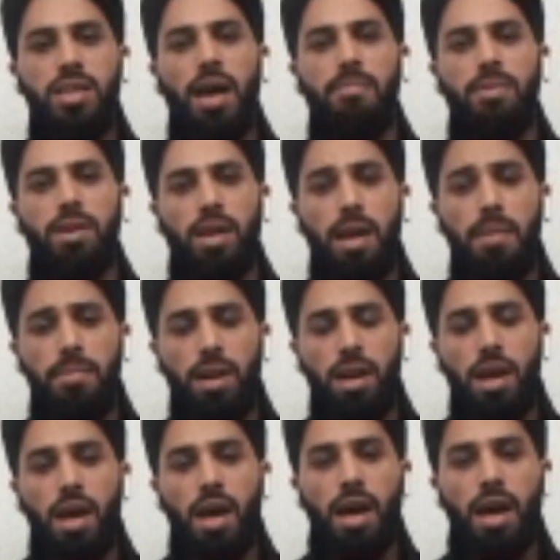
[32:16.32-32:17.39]
اصعب من
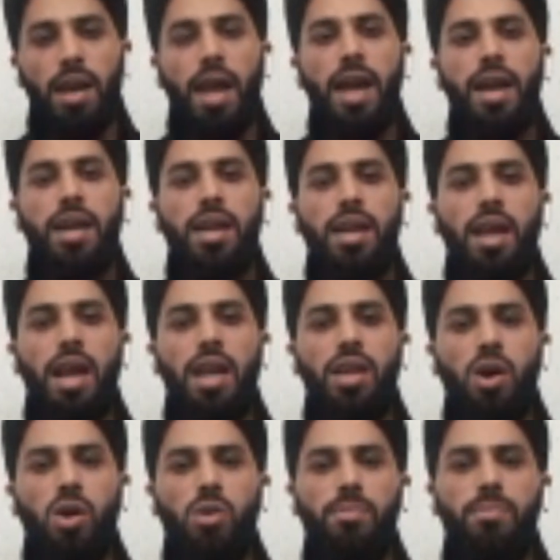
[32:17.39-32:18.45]
قبل
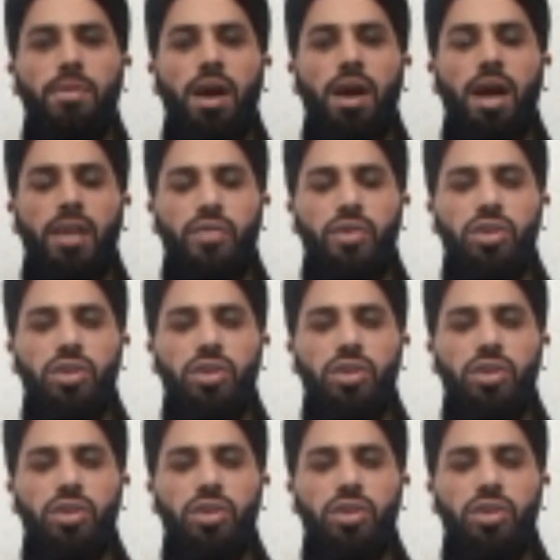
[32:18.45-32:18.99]
لكن اليوم